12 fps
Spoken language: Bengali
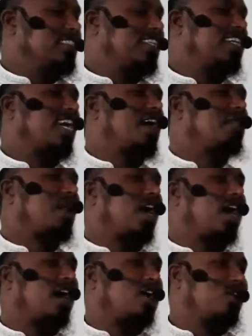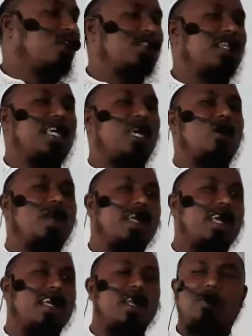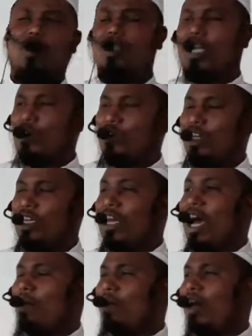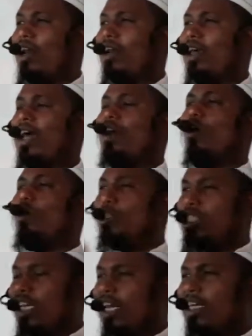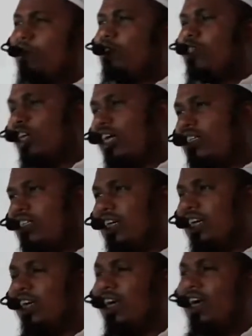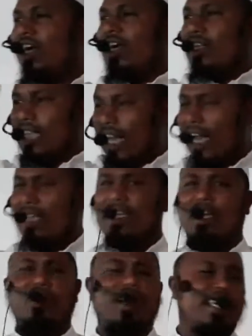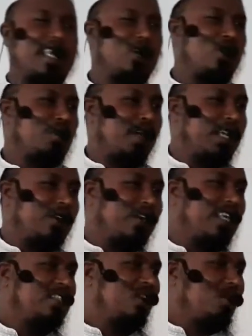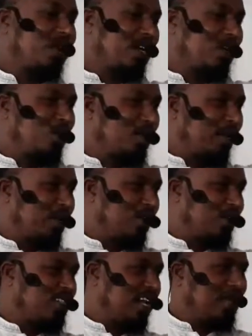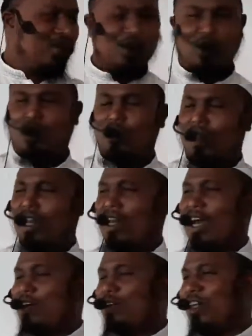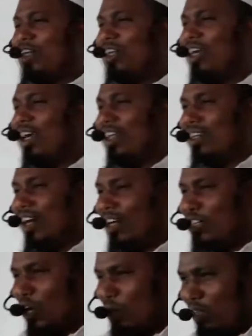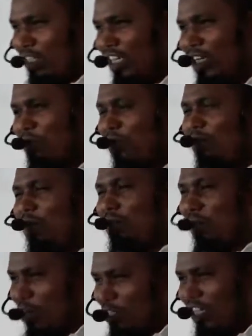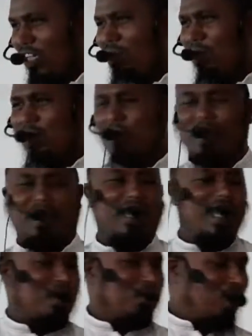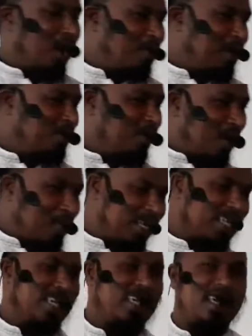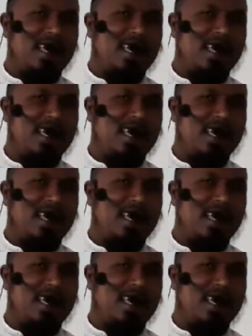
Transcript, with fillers: যেটা আমরা করতে গিয়ে অনেকে কৃপণতা করি আবার এর অপোজিটে একটা বিষয় আছে দেখা থেকে অনেকে কোরবানি করে যে অমকে কোরবানি করছে আমি যদি কোরবানি না করি তাহলে সমাজে কি বলবে মানুষে কি বলবে পোলাফান তো আমাকে